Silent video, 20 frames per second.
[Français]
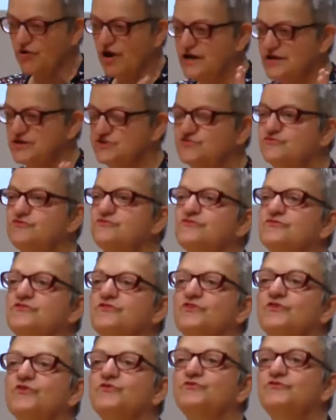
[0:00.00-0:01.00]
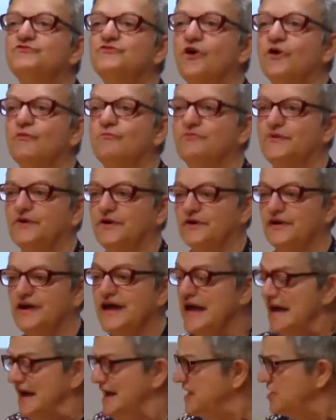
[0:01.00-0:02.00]
pour aller jusqu'au temple.
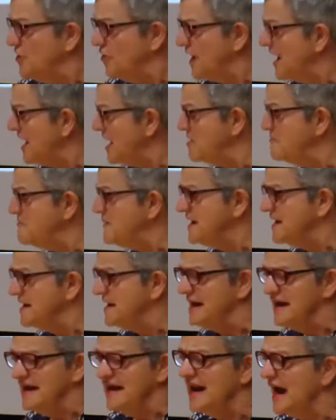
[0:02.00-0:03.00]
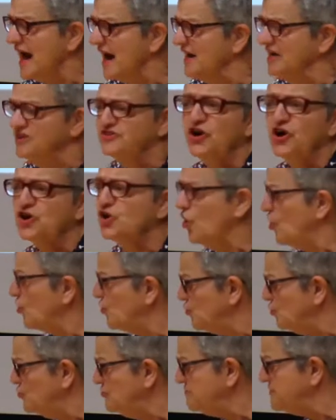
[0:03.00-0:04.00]
Il aurait aimé, là, d'un
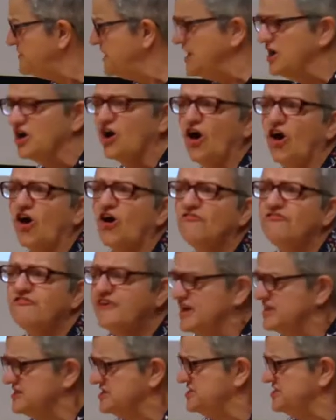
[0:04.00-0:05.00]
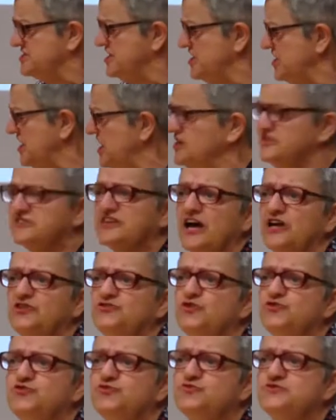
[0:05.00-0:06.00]
grand coup de pied, renverser
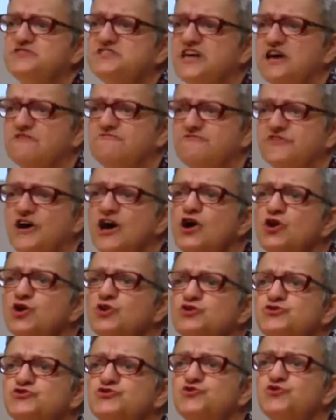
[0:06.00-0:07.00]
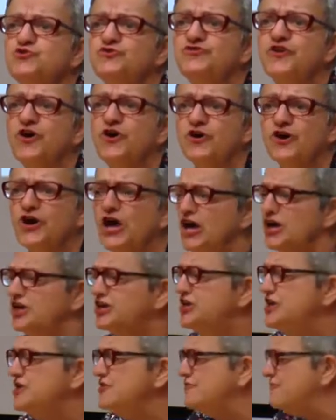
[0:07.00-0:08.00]
l'étal de Youssef, le sculpteur,
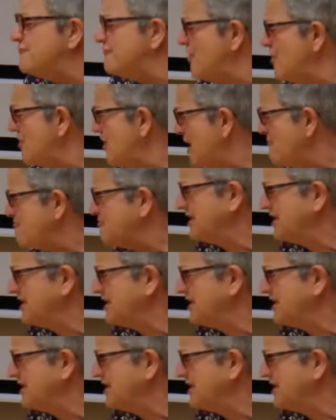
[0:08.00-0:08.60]
qui vend à